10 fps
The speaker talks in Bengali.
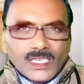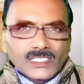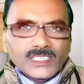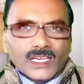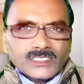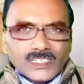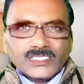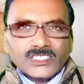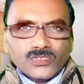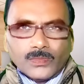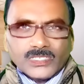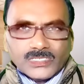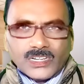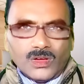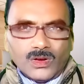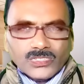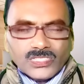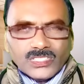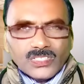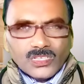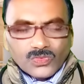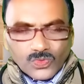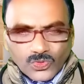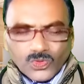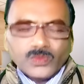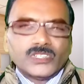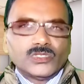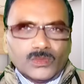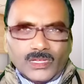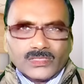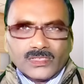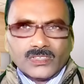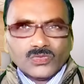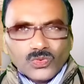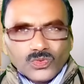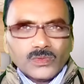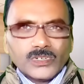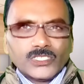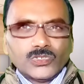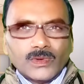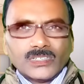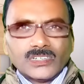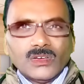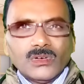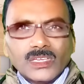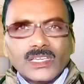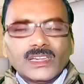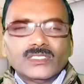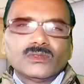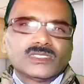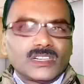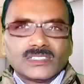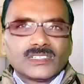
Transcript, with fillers: এই যে আজকের যে টপিকসটা অর্থাৎ দ্রুত বীর্যপাত দ্রুত বীর্যপাতটা হয়ে গেলে তো শেষ